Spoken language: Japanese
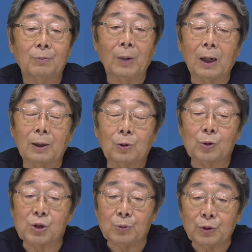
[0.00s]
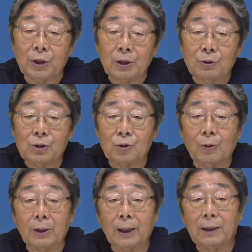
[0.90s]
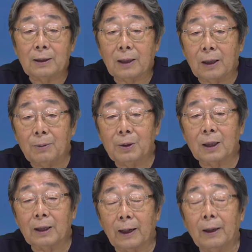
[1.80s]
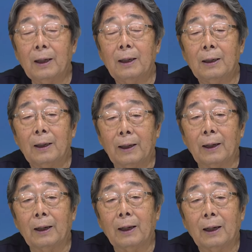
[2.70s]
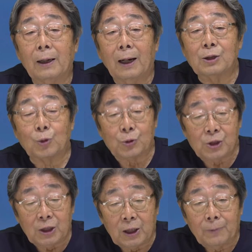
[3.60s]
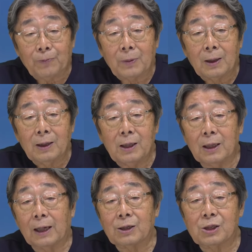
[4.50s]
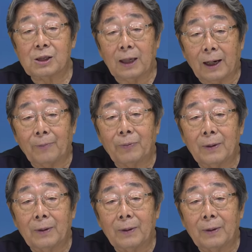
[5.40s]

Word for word: まあ都市部にいる人は大体みんなね、えー、あちこちに避難した、